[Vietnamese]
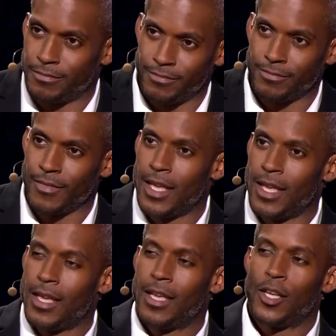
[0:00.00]
anh đi,
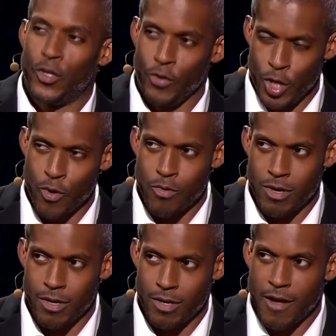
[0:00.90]
Tôi có một
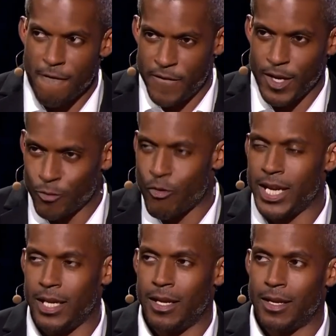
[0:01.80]
câu hỏi cuối cùng.
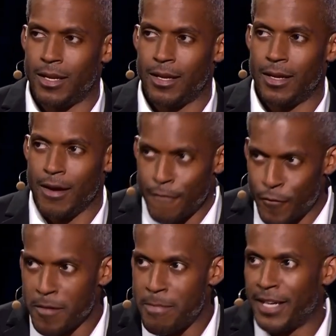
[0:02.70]
Anh có
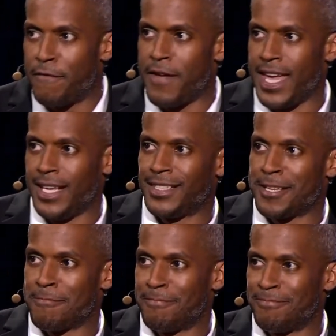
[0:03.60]
cảm thấy sẵn sàng
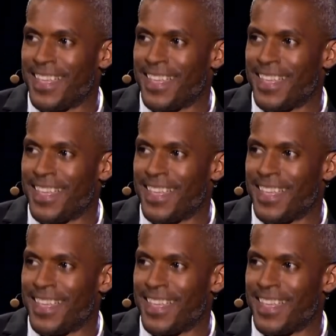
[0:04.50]
cho giai đoạn